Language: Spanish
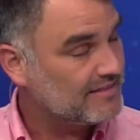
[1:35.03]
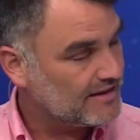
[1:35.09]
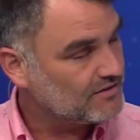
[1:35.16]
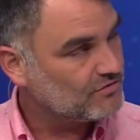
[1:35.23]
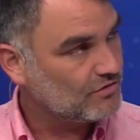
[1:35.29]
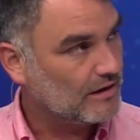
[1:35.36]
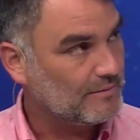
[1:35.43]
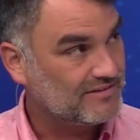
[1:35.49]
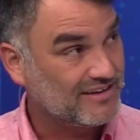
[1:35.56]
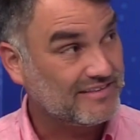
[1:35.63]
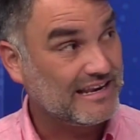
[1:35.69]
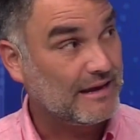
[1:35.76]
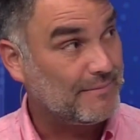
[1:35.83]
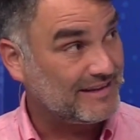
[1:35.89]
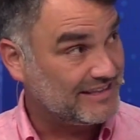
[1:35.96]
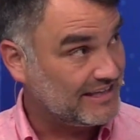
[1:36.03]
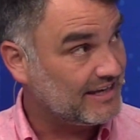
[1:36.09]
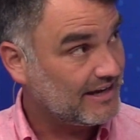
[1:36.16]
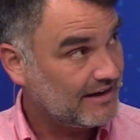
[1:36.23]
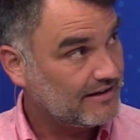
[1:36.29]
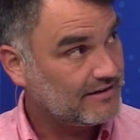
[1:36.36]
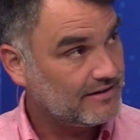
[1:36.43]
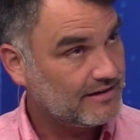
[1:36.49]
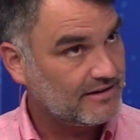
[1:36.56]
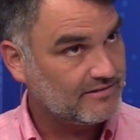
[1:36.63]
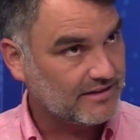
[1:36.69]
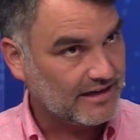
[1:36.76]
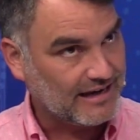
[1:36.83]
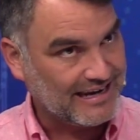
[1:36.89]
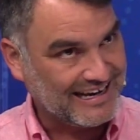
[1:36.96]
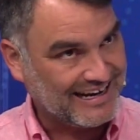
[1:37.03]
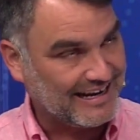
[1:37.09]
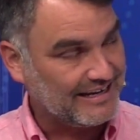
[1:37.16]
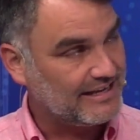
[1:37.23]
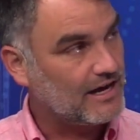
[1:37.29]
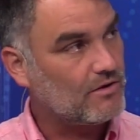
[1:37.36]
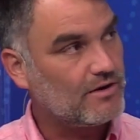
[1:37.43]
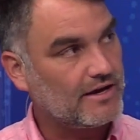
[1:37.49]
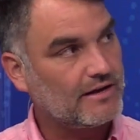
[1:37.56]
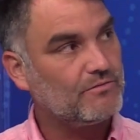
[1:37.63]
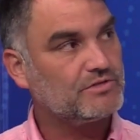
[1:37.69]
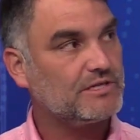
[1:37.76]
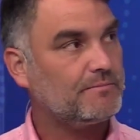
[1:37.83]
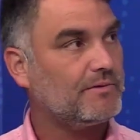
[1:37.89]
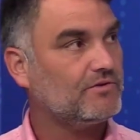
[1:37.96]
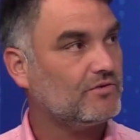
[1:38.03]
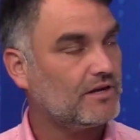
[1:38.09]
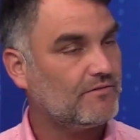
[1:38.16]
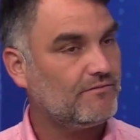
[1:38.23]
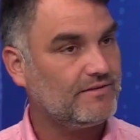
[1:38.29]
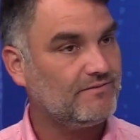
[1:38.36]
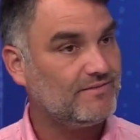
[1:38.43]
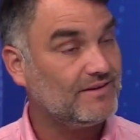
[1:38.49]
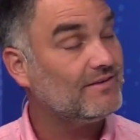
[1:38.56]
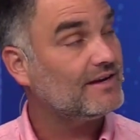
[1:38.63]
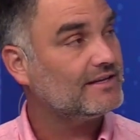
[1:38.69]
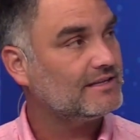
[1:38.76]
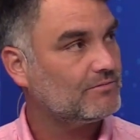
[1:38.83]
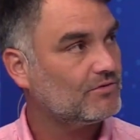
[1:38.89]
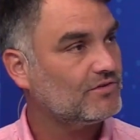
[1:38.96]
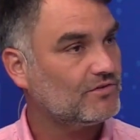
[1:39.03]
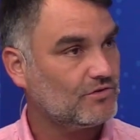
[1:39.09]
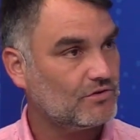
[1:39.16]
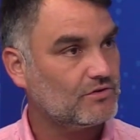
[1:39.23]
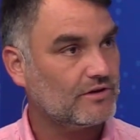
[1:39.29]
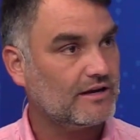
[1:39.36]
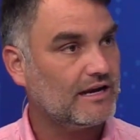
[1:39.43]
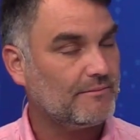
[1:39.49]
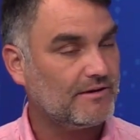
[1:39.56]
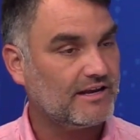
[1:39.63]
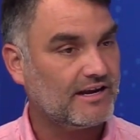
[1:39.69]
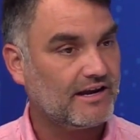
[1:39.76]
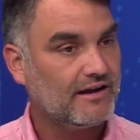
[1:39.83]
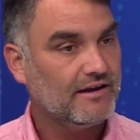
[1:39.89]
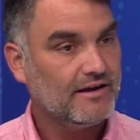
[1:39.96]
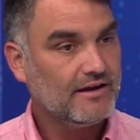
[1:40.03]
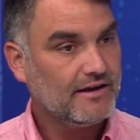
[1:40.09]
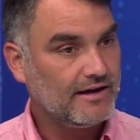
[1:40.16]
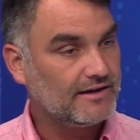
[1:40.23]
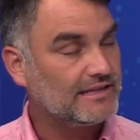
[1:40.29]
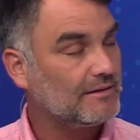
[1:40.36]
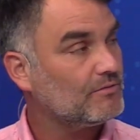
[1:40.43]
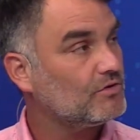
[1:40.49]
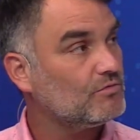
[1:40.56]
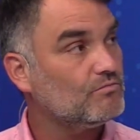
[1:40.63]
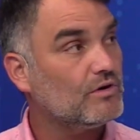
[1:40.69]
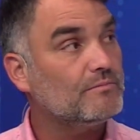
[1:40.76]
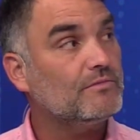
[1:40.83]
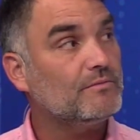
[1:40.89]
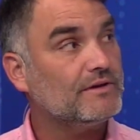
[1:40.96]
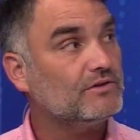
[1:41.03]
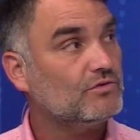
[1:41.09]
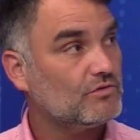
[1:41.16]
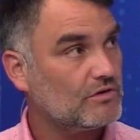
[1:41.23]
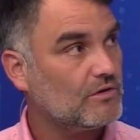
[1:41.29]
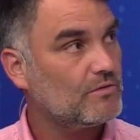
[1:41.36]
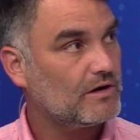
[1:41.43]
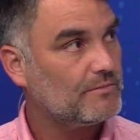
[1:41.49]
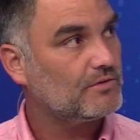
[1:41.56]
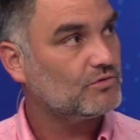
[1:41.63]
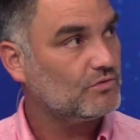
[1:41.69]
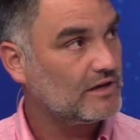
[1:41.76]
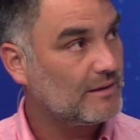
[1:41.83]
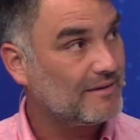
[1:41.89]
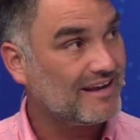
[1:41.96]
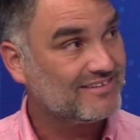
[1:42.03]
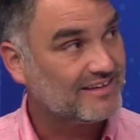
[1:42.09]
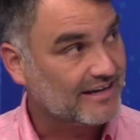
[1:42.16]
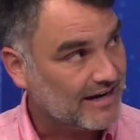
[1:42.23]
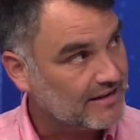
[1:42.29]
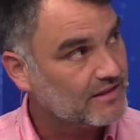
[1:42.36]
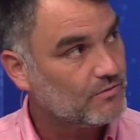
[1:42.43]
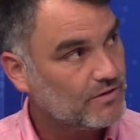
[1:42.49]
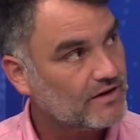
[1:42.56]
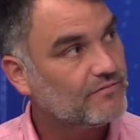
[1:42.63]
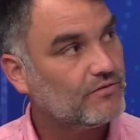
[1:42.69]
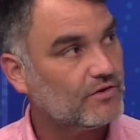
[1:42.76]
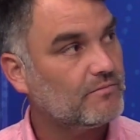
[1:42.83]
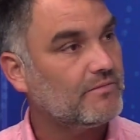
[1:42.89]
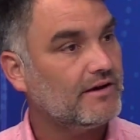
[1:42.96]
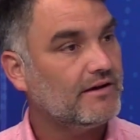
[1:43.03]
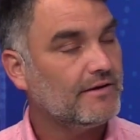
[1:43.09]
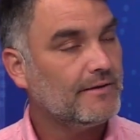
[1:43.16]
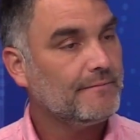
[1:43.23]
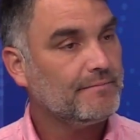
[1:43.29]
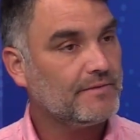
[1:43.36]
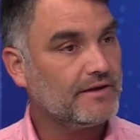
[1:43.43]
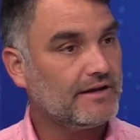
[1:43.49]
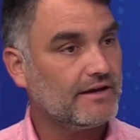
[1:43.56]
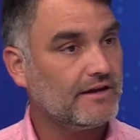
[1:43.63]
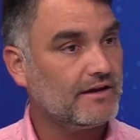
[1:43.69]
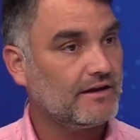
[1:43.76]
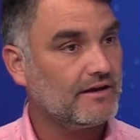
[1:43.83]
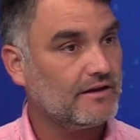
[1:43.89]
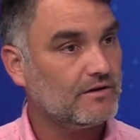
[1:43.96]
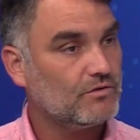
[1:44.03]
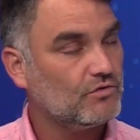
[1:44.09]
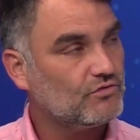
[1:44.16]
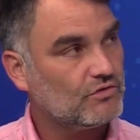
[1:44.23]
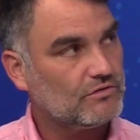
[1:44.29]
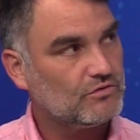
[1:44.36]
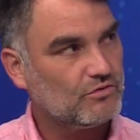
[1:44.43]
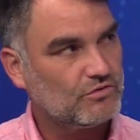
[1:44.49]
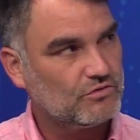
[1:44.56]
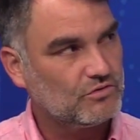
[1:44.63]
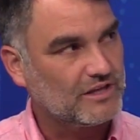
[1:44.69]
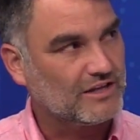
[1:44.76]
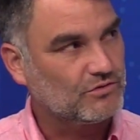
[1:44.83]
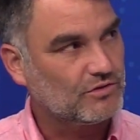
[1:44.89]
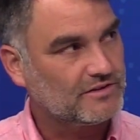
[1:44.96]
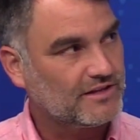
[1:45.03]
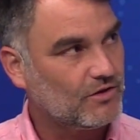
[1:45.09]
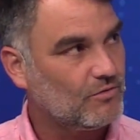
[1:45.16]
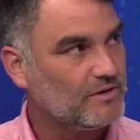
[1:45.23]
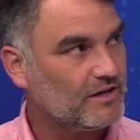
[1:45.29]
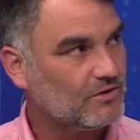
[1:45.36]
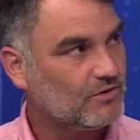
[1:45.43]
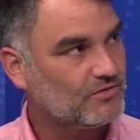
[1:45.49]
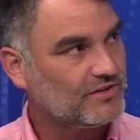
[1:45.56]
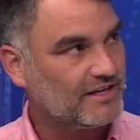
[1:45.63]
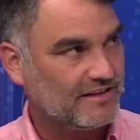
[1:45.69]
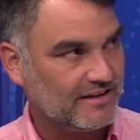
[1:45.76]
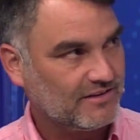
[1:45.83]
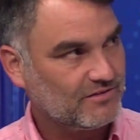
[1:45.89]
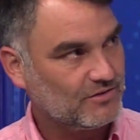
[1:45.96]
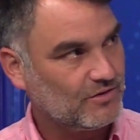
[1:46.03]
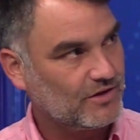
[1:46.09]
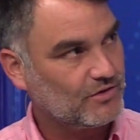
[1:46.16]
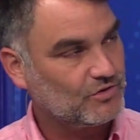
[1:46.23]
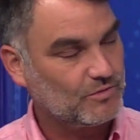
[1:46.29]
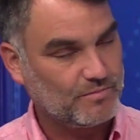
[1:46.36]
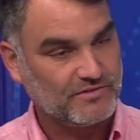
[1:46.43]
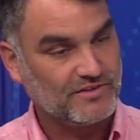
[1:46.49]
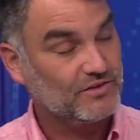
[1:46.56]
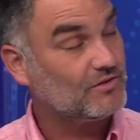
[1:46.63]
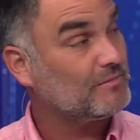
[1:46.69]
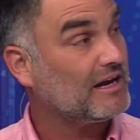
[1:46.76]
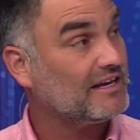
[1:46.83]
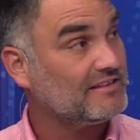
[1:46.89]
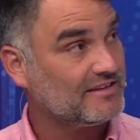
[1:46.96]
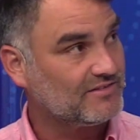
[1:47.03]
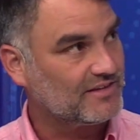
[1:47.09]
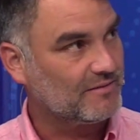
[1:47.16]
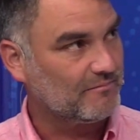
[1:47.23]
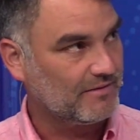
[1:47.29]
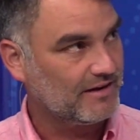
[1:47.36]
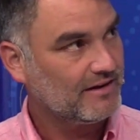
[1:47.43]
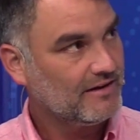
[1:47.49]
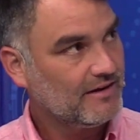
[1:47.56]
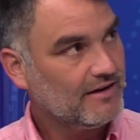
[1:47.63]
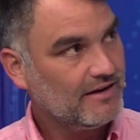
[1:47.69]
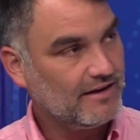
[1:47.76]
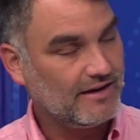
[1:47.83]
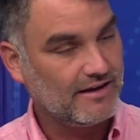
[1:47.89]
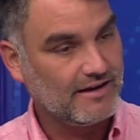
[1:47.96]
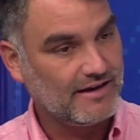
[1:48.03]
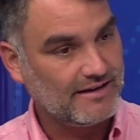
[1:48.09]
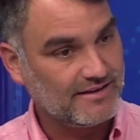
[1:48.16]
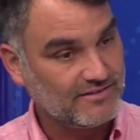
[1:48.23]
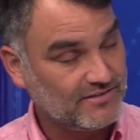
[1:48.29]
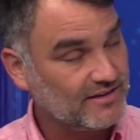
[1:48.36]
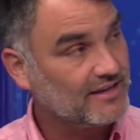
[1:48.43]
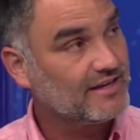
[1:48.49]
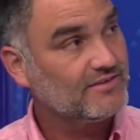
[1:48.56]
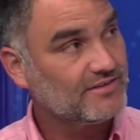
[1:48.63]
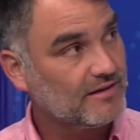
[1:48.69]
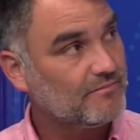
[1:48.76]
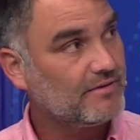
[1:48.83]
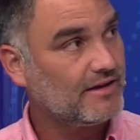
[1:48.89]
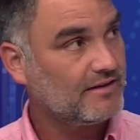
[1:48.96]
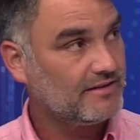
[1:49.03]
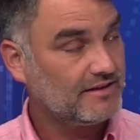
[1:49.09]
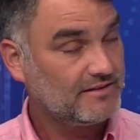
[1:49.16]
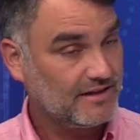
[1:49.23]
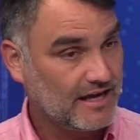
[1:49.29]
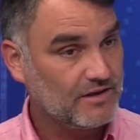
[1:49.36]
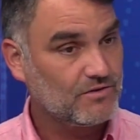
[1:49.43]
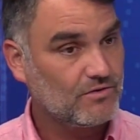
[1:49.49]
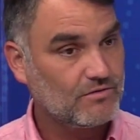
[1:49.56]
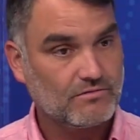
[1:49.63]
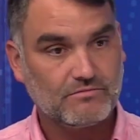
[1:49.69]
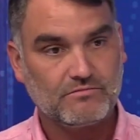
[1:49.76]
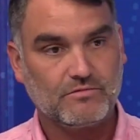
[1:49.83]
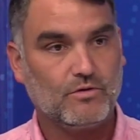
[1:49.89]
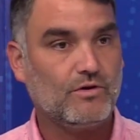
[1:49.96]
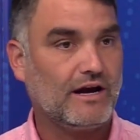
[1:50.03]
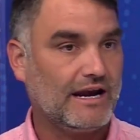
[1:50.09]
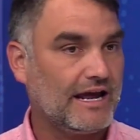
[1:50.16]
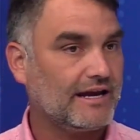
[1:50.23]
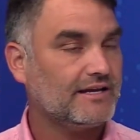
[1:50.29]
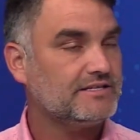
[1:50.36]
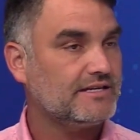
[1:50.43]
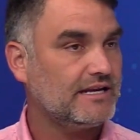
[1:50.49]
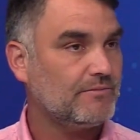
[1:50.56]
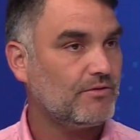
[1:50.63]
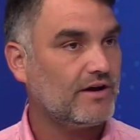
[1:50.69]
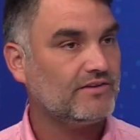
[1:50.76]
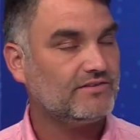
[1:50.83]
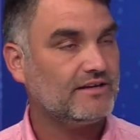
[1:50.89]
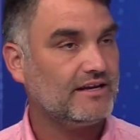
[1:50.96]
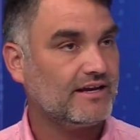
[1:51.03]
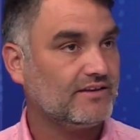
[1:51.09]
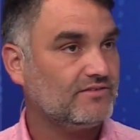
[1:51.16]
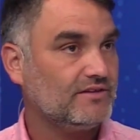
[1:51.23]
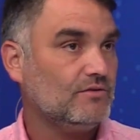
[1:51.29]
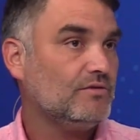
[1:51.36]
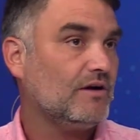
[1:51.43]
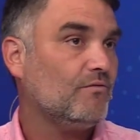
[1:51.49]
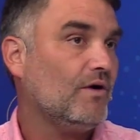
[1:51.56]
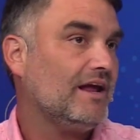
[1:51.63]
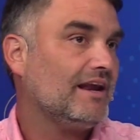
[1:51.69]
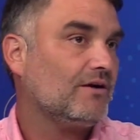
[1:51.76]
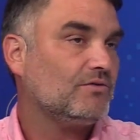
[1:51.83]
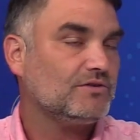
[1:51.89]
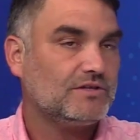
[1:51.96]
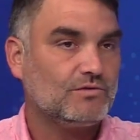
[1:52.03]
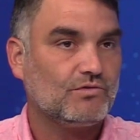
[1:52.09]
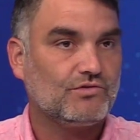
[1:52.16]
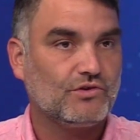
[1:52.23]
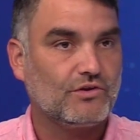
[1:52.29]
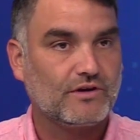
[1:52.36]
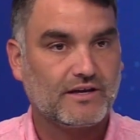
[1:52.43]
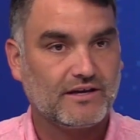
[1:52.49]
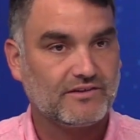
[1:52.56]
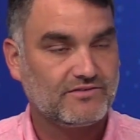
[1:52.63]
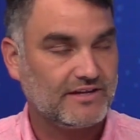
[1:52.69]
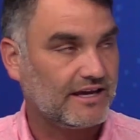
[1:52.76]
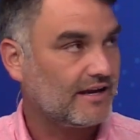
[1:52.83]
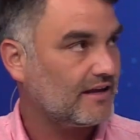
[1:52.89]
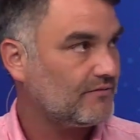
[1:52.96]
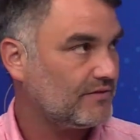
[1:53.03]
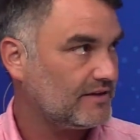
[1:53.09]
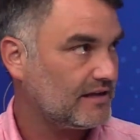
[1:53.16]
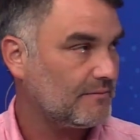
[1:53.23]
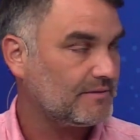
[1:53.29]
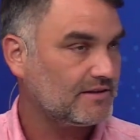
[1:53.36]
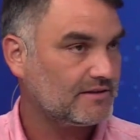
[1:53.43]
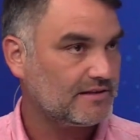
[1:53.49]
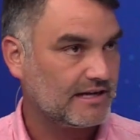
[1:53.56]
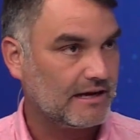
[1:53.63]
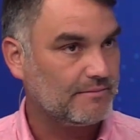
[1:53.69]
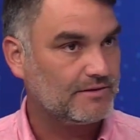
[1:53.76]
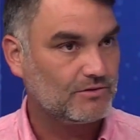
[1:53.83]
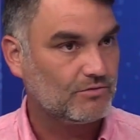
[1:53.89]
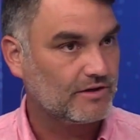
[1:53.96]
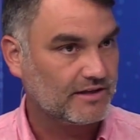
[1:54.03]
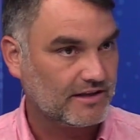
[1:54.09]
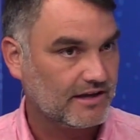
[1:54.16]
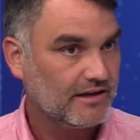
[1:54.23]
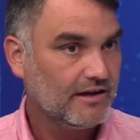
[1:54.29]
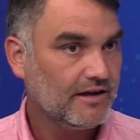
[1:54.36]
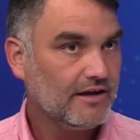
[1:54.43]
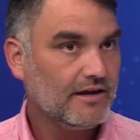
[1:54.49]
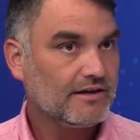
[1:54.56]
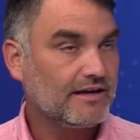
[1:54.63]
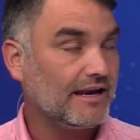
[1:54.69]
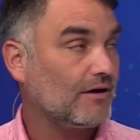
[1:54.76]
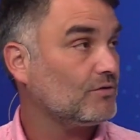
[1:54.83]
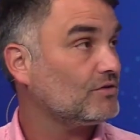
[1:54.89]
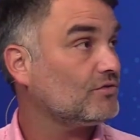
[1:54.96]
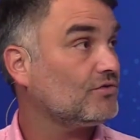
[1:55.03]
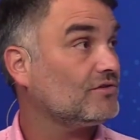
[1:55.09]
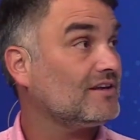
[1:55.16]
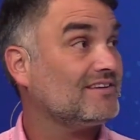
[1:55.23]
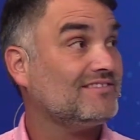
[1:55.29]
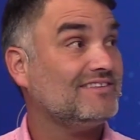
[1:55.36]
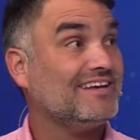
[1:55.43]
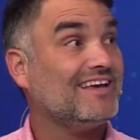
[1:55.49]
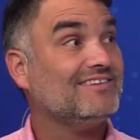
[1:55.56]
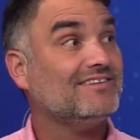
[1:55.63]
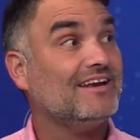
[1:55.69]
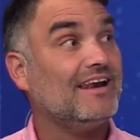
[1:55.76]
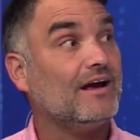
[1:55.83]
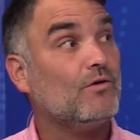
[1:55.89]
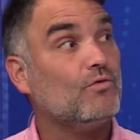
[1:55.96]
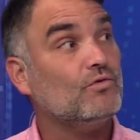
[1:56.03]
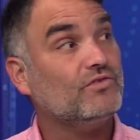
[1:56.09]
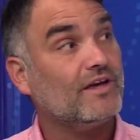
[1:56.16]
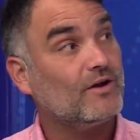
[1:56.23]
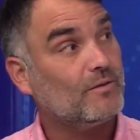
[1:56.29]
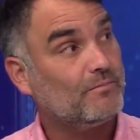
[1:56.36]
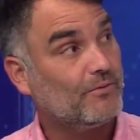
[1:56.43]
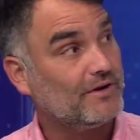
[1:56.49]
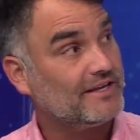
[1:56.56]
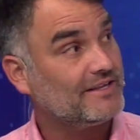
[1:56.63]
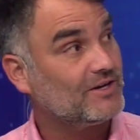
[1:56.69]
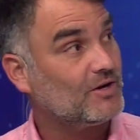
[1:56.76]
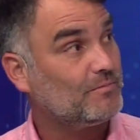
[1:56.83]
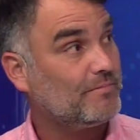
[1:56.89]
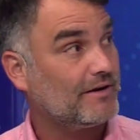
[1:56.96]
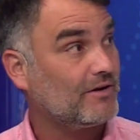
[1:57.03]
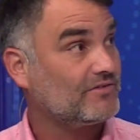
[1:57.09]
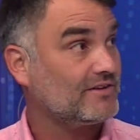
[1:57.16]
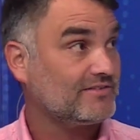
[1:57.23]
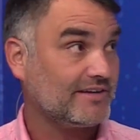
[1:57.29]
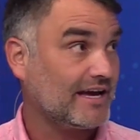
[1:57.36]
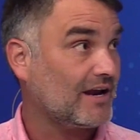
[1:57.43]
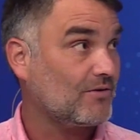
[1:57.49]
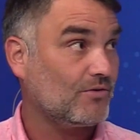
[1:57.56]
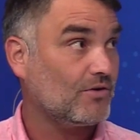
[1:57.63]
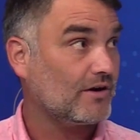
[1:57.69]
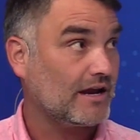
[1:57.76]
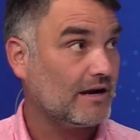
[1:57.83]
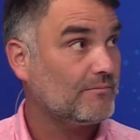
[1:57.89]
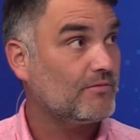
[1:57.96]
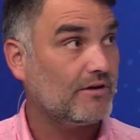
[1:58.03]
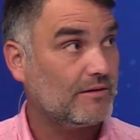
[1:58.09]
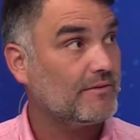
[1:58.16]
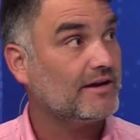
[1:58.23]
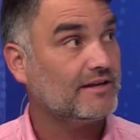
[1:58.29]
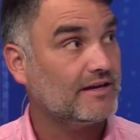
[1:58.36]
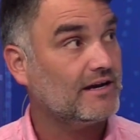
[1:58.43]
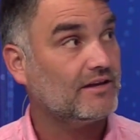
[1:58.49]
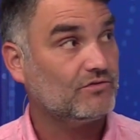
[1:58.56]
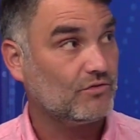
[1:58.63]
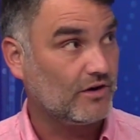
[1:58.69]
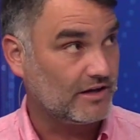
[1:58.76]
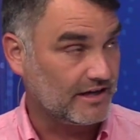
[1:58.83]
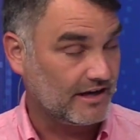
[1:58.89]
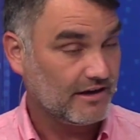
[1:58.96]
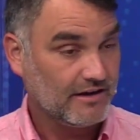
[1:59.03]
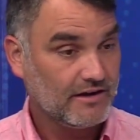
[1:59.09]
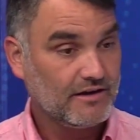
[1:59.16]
de eso, a pesar de la apatía y quizás la lejanía con la que muchas personas viven este proceso, yo creo que es la manera, estamos en un buen momento y en una buena oportunidad para cerrar de buena forma, eh, no, tanto este domingo 7, sino que yo estoy pensando más en diciembre. Eh, el 17 de diciembre de este año ojalá que Chile pueda decirle que sí, una buena constitución que cierre definitivamente este capítulo y que, que la constitución de, deje ser la excusa de los políticos para no hacerse cargo de los reales problemas que tiene la ciudadanía.